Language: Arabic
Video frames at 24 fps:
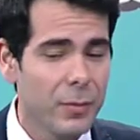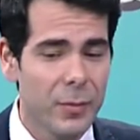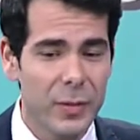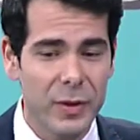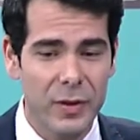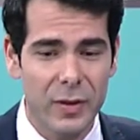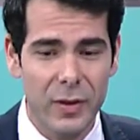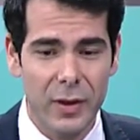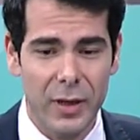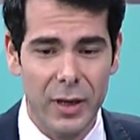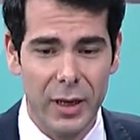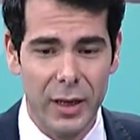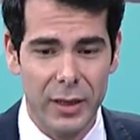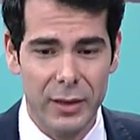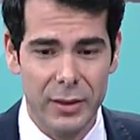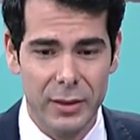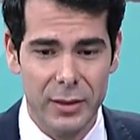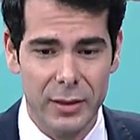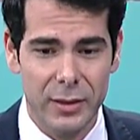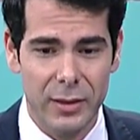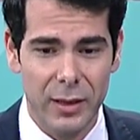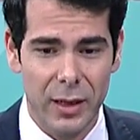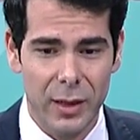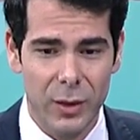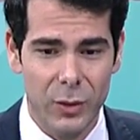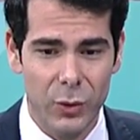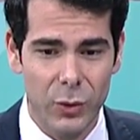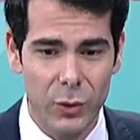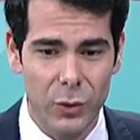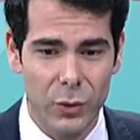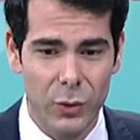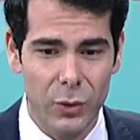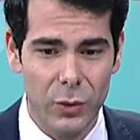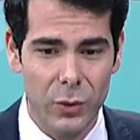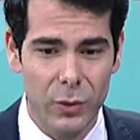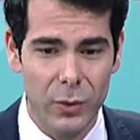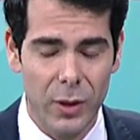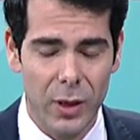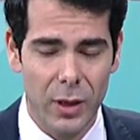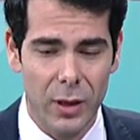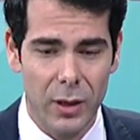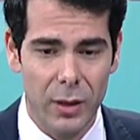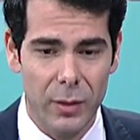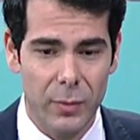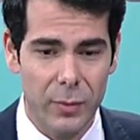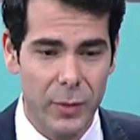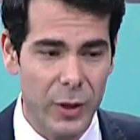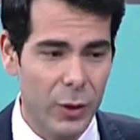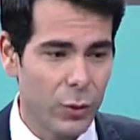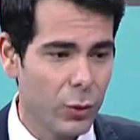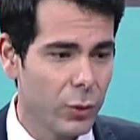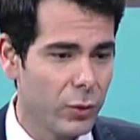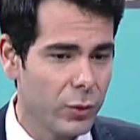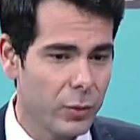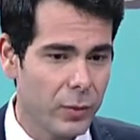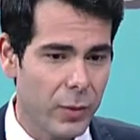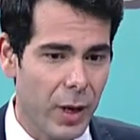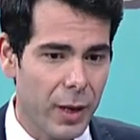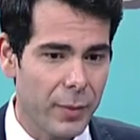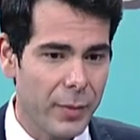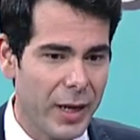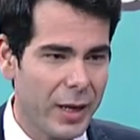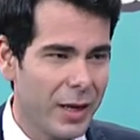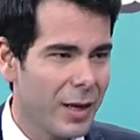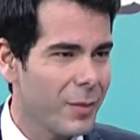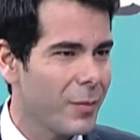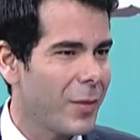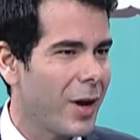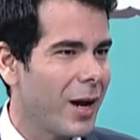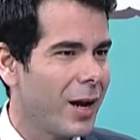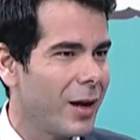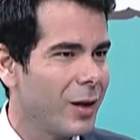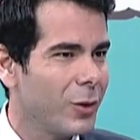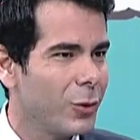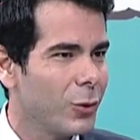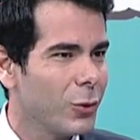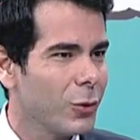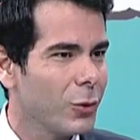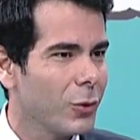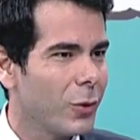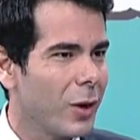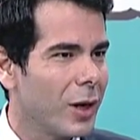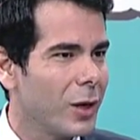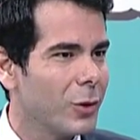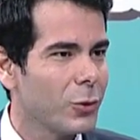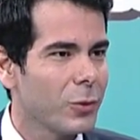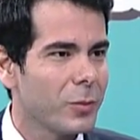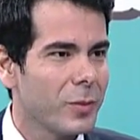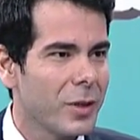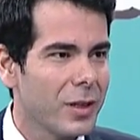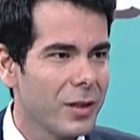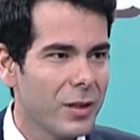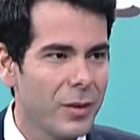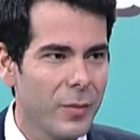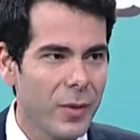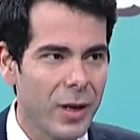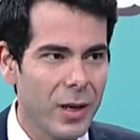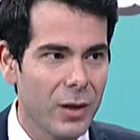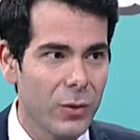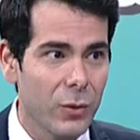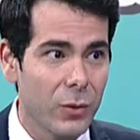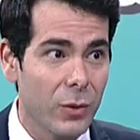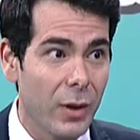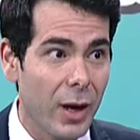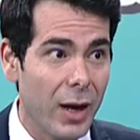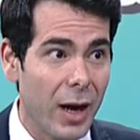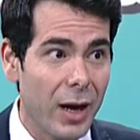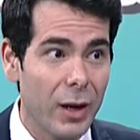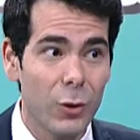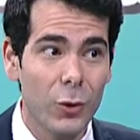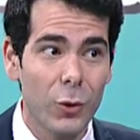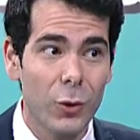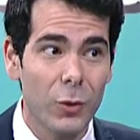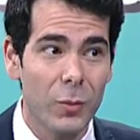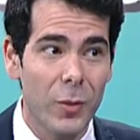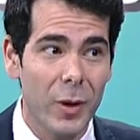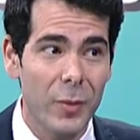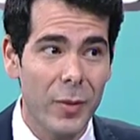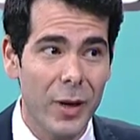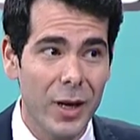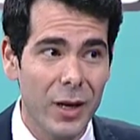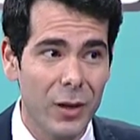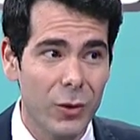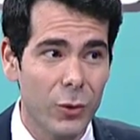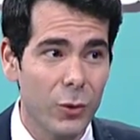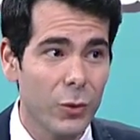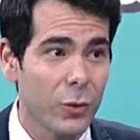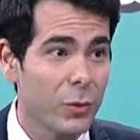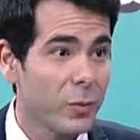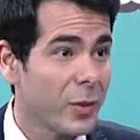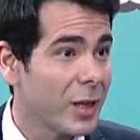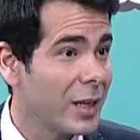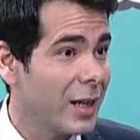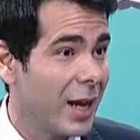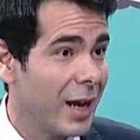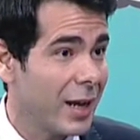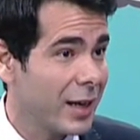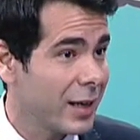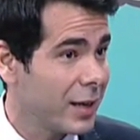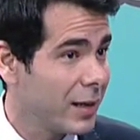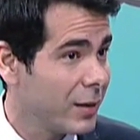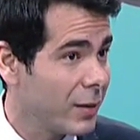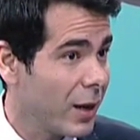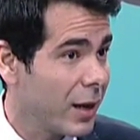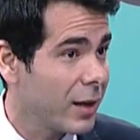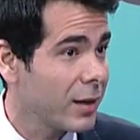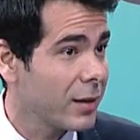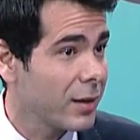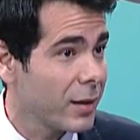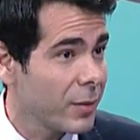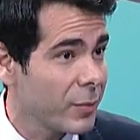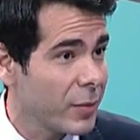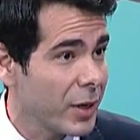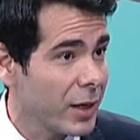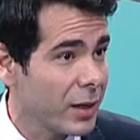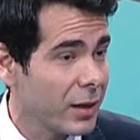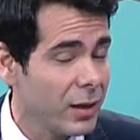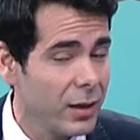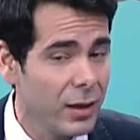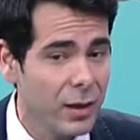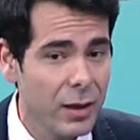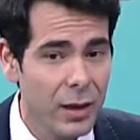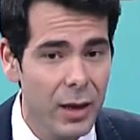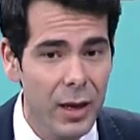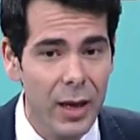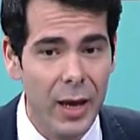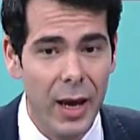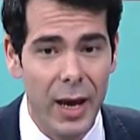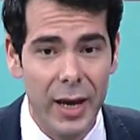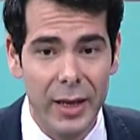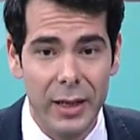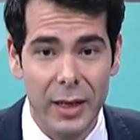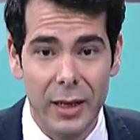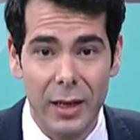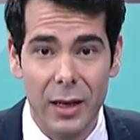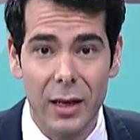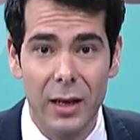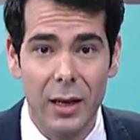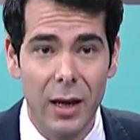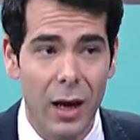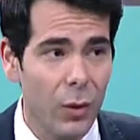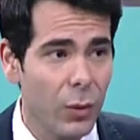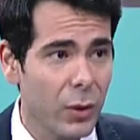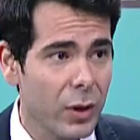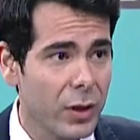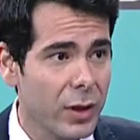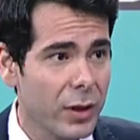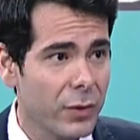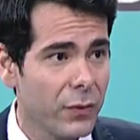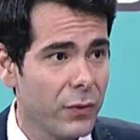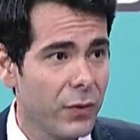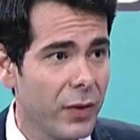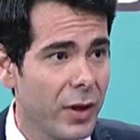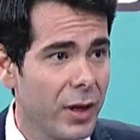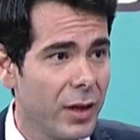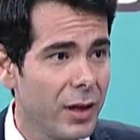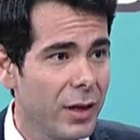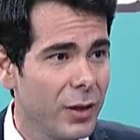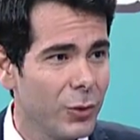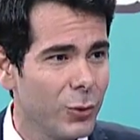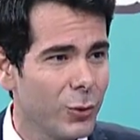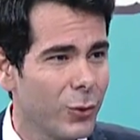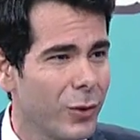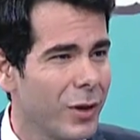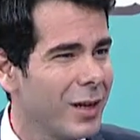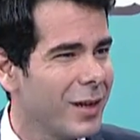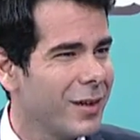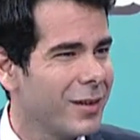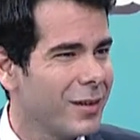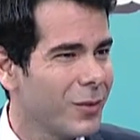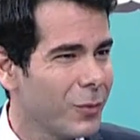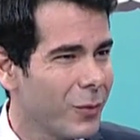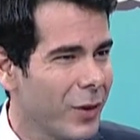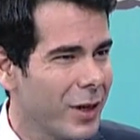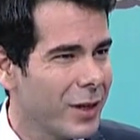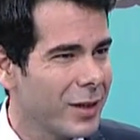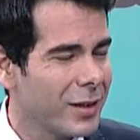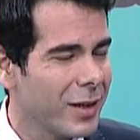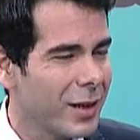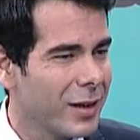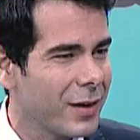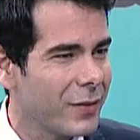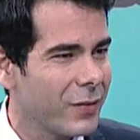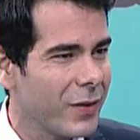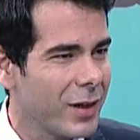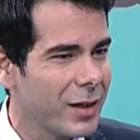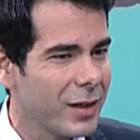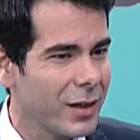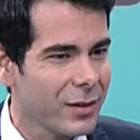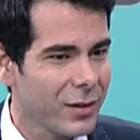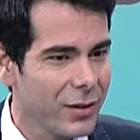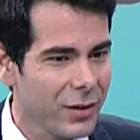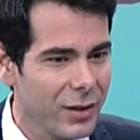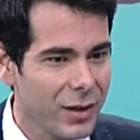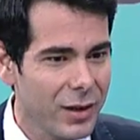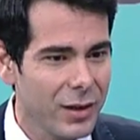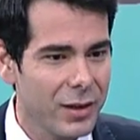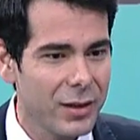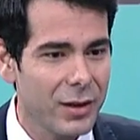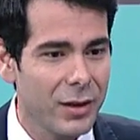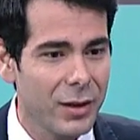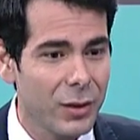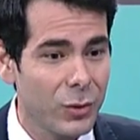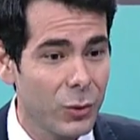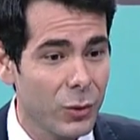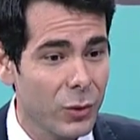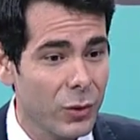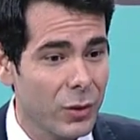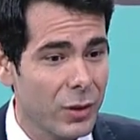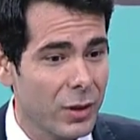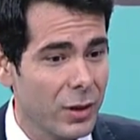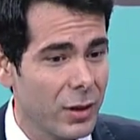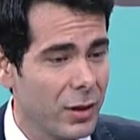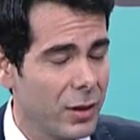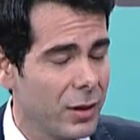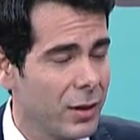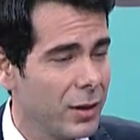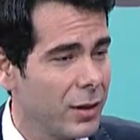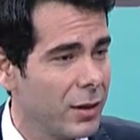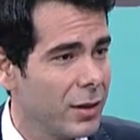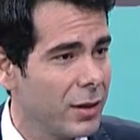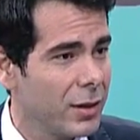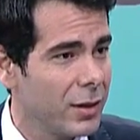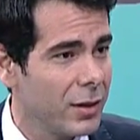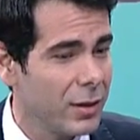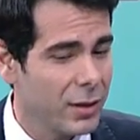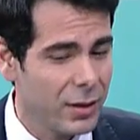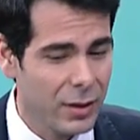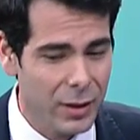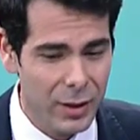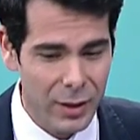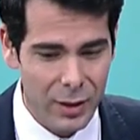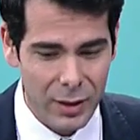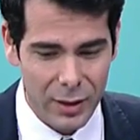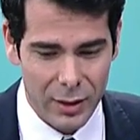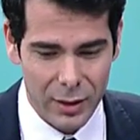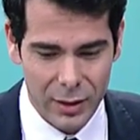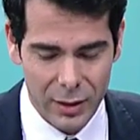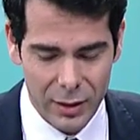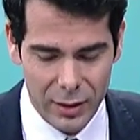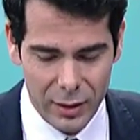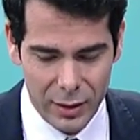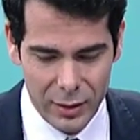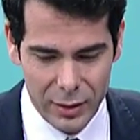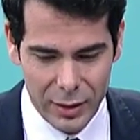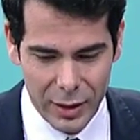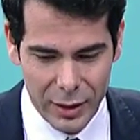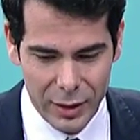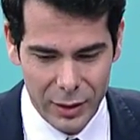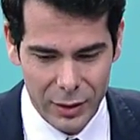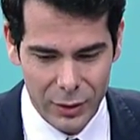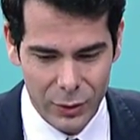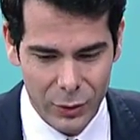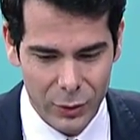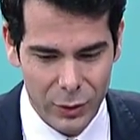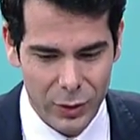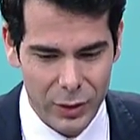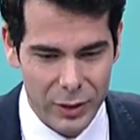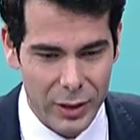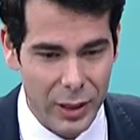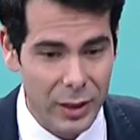بصير يحس انه آه، بيكون عم بيحكي مع عائلته وعائلته بتنتبه انه حكيه ما بقيته مثل الحكي اللي عادة بيحكي هيدي كلها عوارض فالج وكلها لازم الواحد يتعرف عنها دغري تيقدر يتوجه